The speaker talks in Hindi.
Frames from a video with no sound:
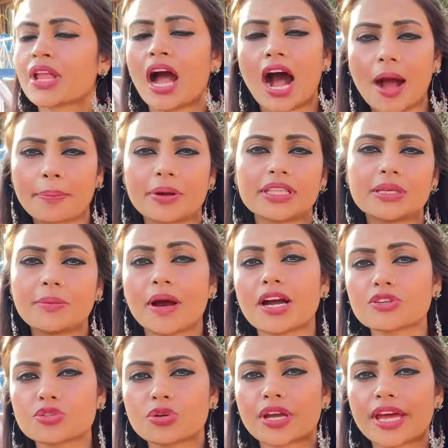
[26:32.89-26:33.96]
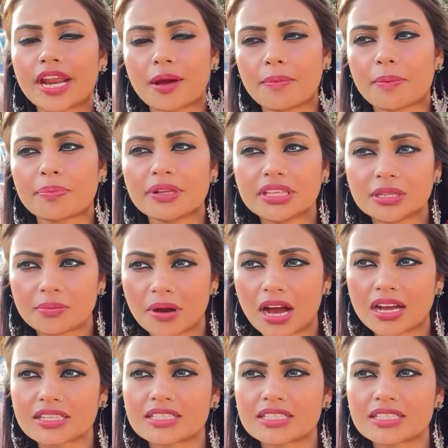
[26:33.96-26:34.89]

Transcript: आपका दिमाग जो कह रहा है आप अपने दिमाग